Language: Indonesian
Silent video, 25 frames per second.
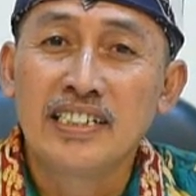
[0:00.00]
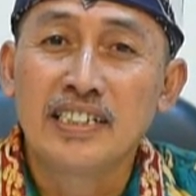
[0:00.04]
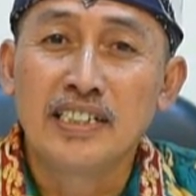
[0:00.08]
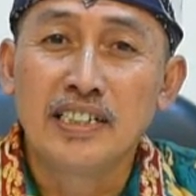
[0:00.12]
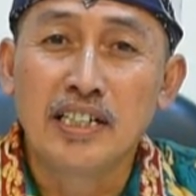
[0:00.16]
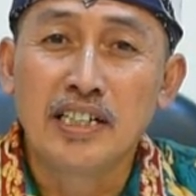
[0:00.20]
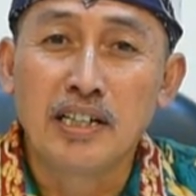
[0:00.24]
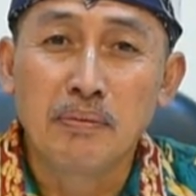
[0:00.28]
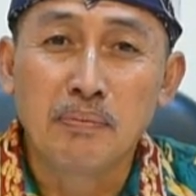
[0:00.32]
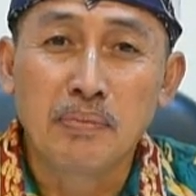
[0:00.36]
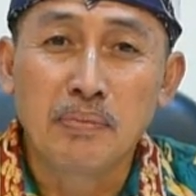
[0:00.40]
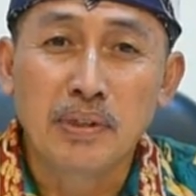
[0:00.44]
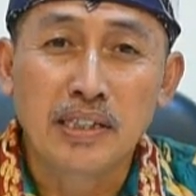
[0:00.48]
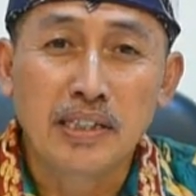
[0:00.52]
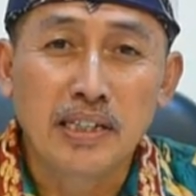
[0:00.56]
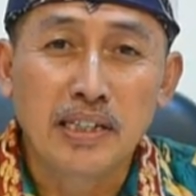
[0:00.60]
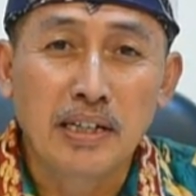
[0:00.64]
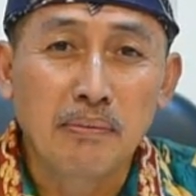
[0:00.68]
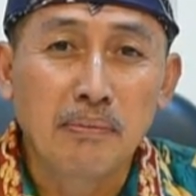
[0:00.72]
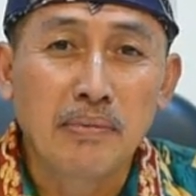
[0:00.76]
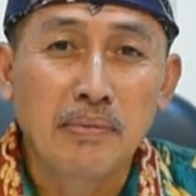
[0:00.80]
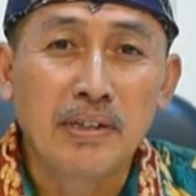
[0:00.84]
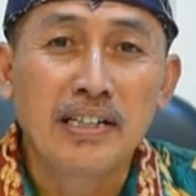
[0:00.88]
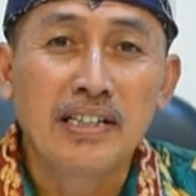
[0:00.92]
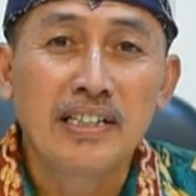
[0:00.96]
Yang
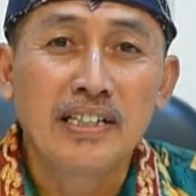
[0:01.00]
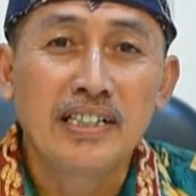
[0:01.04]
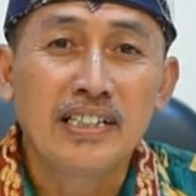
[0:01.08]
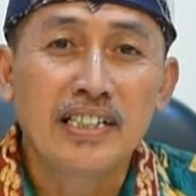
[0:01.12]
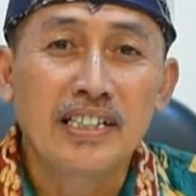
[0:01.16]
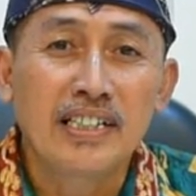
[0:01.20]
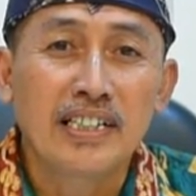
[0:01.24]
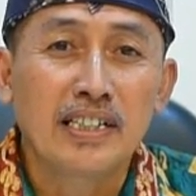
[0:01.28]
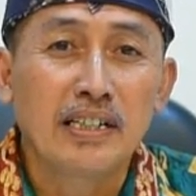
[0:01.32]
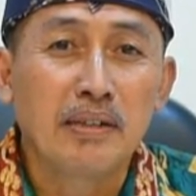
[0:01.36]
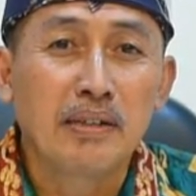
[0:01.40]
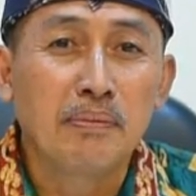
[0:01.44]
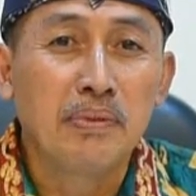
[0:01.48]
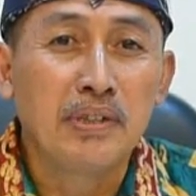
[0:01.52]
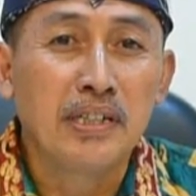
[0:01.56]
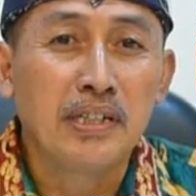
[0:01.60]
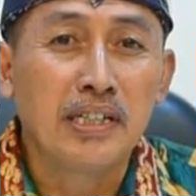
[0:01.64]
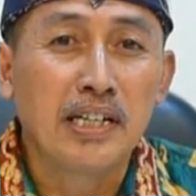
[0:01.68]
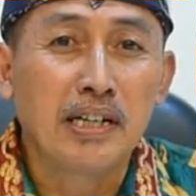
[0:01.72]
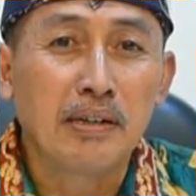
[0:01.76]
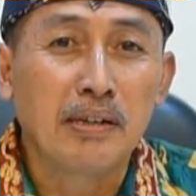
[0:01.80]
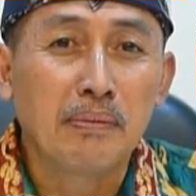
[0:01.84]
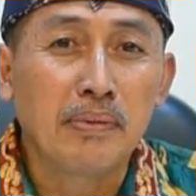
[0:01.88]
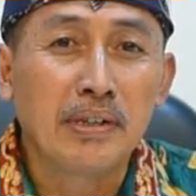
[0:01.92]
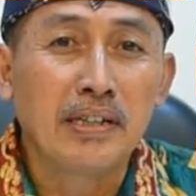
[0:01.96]
pertama kita beri
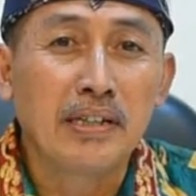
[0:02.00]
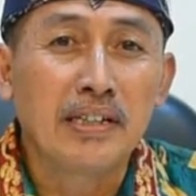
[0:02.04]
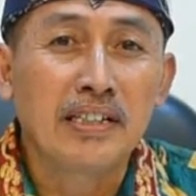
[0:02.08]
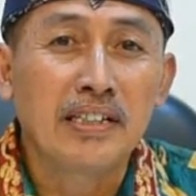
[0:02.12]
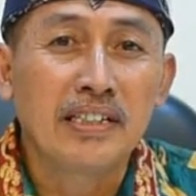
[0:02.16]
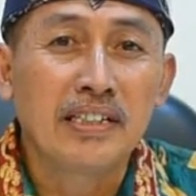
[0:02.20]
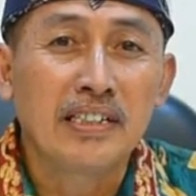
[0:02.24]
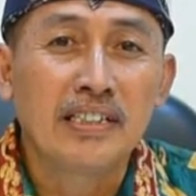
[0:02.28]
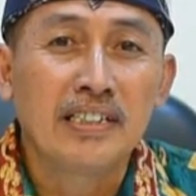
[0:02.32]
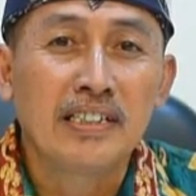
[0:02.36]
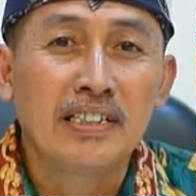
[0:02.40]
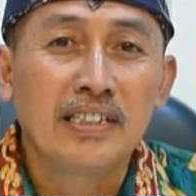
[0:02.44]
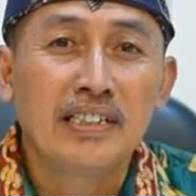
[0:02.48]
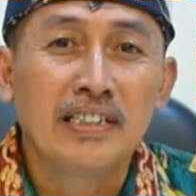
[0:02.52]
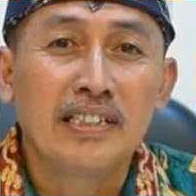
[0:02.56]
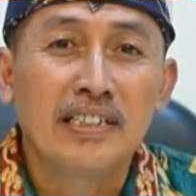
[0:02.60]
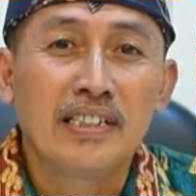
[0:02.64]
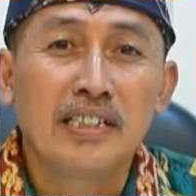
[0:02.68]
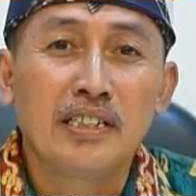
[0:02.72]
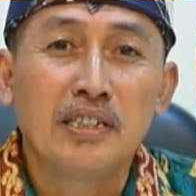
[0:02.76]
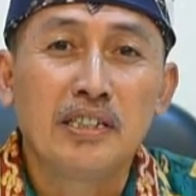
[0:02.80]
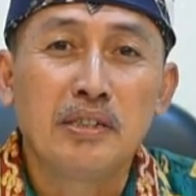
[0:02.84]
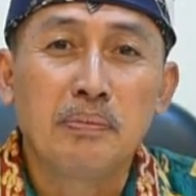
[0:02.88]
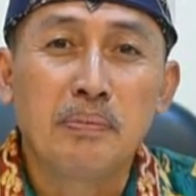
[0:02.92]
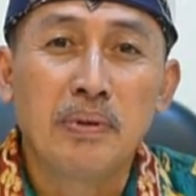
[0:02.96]
nama
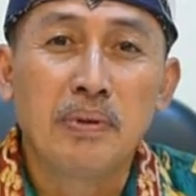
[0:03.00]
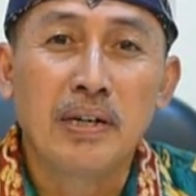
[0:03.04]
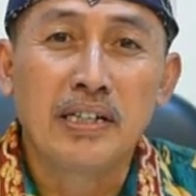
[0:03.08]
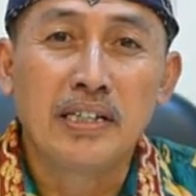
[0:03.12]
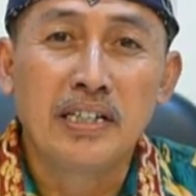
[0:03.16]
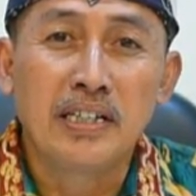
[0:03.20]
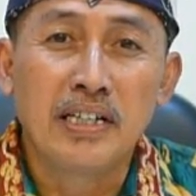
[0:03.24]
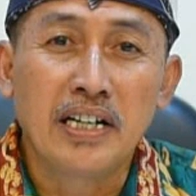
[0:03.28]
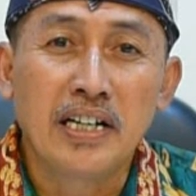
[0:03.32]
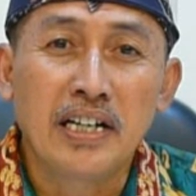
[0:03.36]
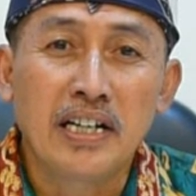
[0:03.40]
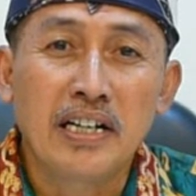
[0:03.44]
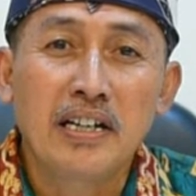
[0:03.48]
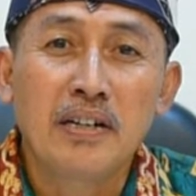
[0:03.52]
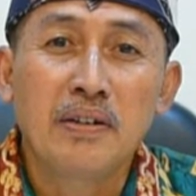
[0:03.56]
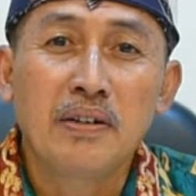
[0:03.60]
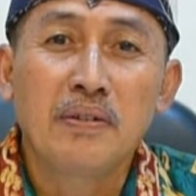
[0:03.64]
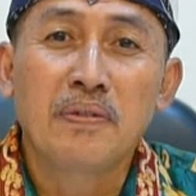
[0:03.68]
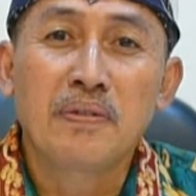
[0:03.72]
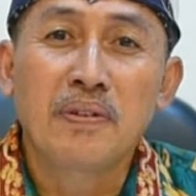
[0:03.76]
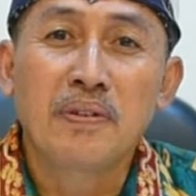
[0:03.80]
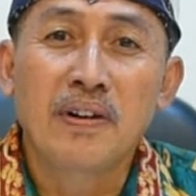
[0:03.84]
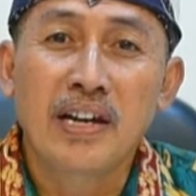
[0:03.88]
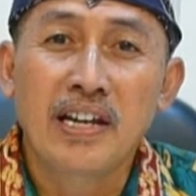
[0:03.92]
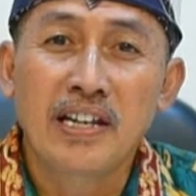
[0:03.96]
ibadah
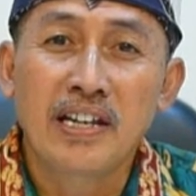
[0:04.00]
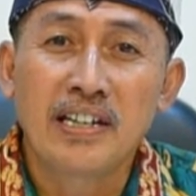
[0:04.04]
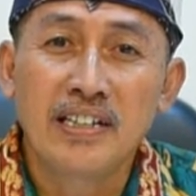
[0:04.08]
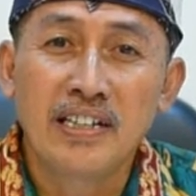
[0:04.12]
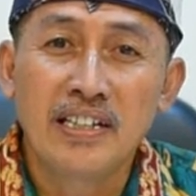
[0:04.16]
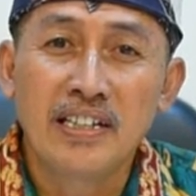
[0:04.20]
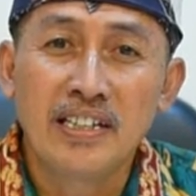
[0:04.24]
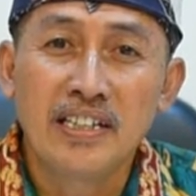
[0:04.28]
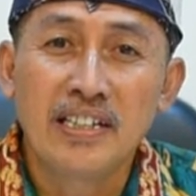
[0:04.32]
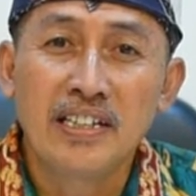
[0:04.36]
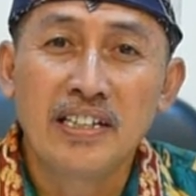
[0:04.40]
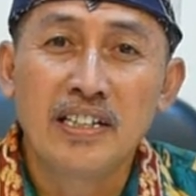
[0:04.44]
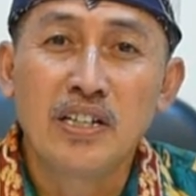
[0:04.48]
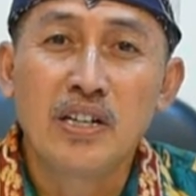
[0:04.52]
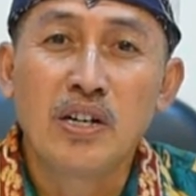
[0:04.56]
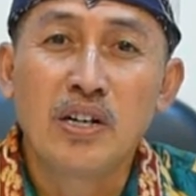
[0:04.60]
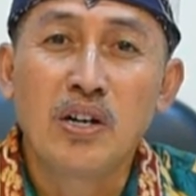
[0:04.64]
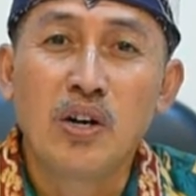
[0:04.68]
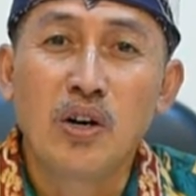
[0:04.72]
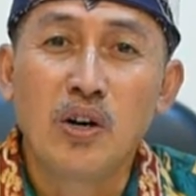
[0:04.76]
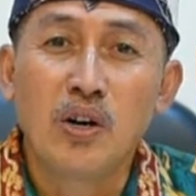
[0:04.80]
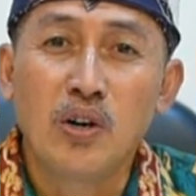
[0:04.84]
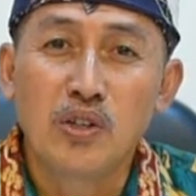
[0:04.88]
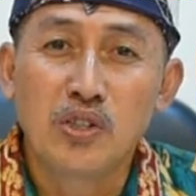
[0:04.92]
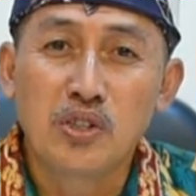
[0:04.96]
friendly
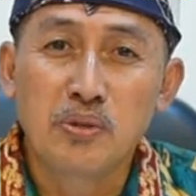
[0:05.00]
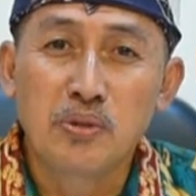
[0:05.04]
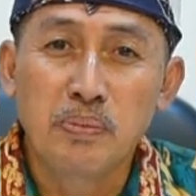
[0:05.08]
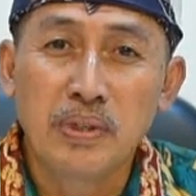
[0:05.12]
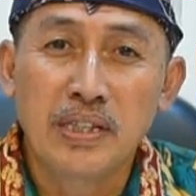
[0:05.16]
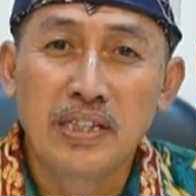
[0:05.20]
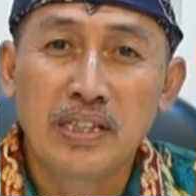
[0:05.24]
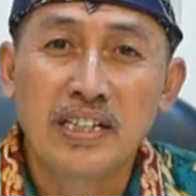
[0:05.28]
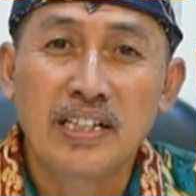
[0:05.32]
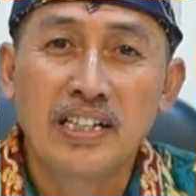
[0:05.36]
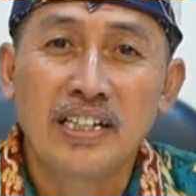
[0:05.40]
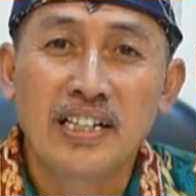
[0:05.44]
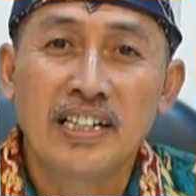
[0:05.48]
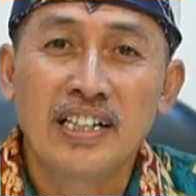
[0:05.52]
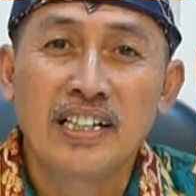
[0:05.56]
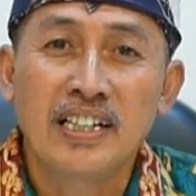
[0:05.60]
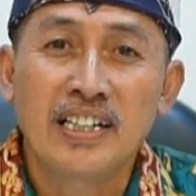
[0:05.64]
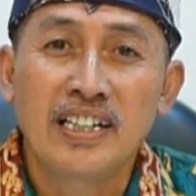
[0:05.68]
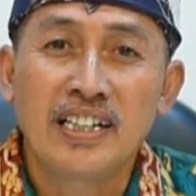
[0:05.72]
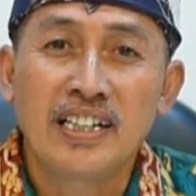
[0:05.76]
hospital